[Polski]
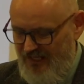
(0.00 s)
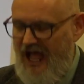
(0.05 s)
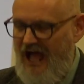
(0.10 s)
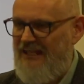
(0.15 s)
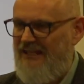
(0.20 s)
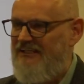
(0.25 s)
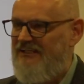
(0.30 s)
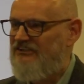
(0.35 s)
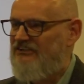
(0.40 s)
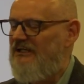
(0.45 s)

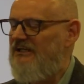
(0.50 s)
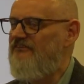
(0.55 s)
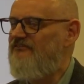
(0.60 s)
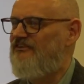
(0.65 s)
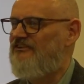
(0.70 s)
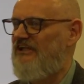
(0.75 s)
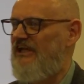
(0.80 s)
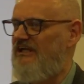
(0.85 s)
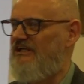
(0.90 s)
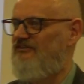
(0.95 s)
Ale jeżeli
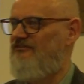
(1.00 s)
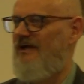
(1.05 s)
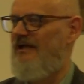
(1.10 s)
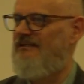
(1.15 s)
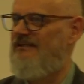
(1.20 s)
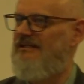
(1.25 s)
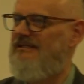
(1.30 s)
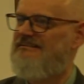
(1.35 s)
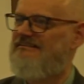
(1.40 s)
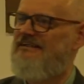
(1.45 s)

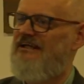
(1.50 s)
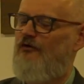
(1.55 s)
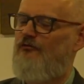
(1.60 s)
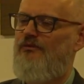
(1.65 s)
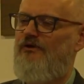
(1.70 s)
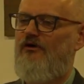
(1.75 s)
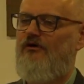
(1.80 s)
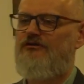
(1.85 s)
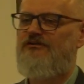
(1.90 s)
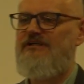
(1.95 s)
wszechświat
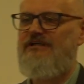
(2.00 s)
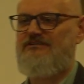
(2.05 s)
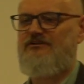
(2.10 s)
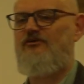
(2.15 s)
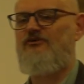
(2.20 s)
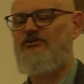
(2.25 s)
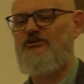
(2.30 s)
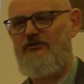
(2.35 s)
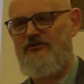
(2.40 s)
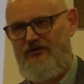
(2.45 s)
istniałby od
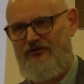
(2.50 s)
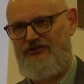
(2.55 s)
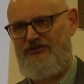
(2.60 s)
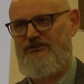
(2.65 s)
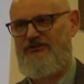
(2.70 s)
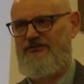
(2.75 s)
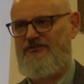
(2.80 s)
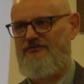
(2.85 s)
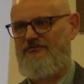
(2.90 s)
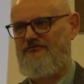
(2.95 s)

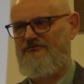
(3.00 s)
nieskończoności,